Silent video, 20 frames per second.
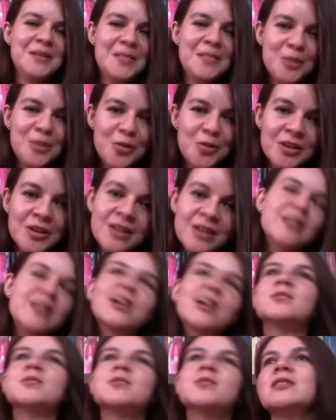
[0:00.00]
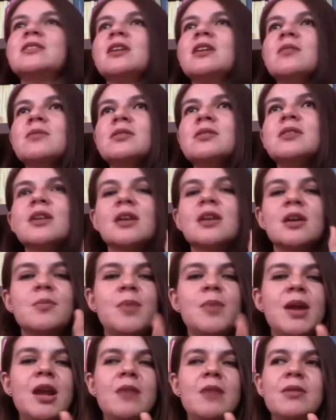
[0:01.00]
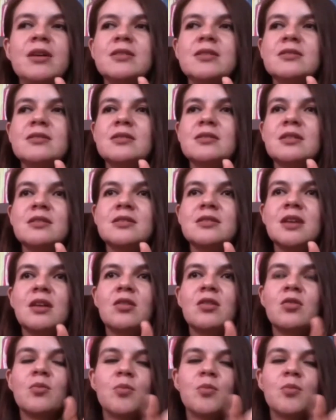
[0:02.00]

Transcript: ¿no? Que es básicamente qué palabras se,